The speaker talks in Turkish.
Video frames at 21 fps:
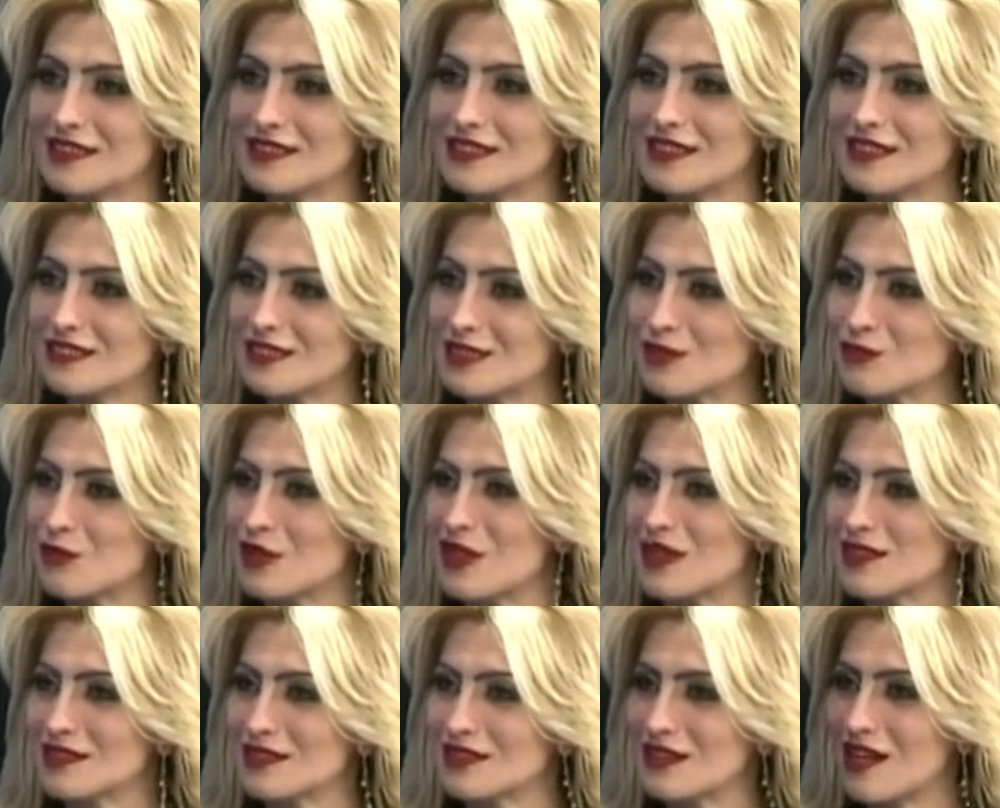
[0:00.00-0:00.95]
Denize
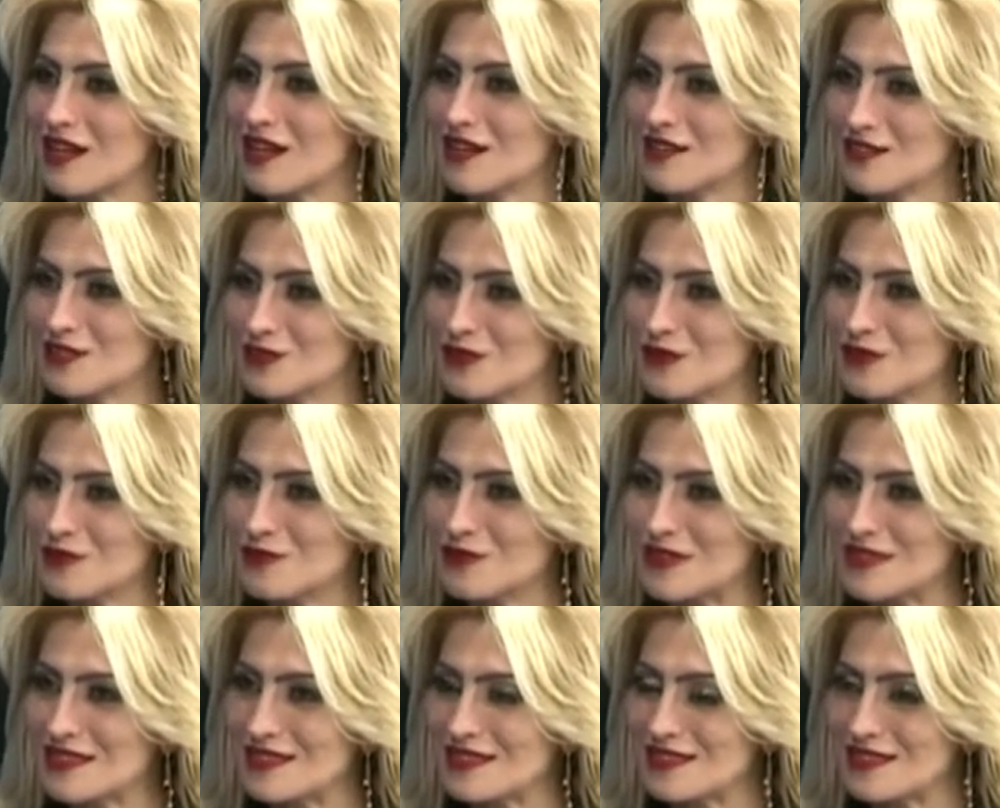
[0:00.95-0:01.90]
boğaza nazır
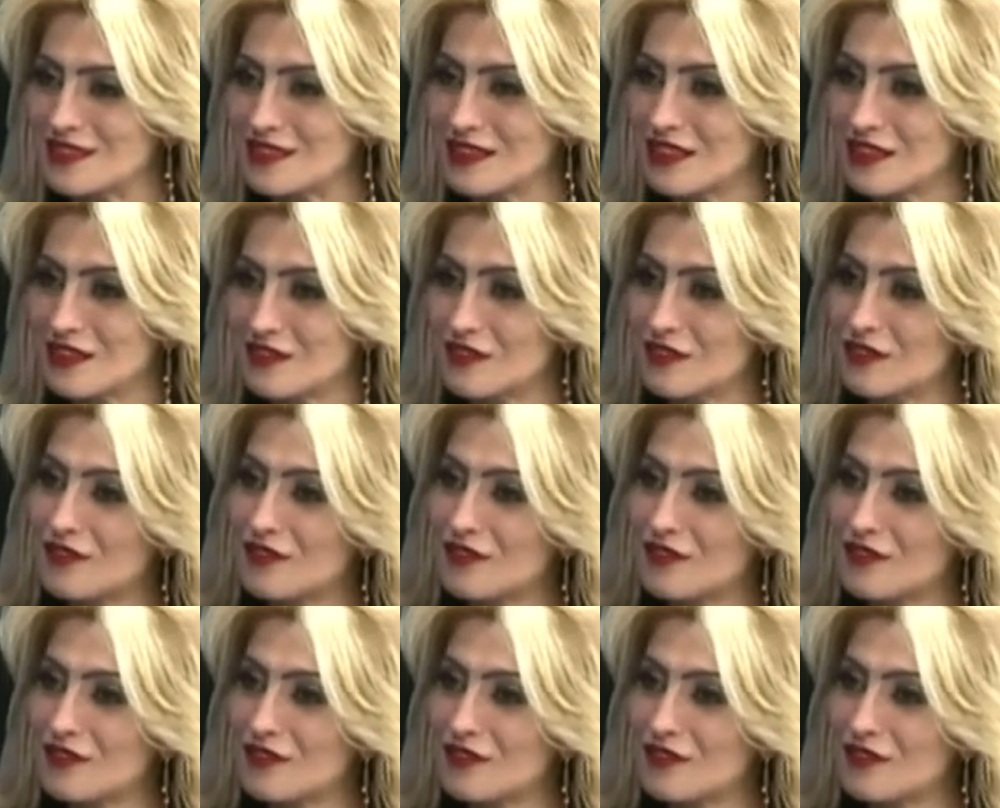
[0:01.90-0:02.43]
olması evet.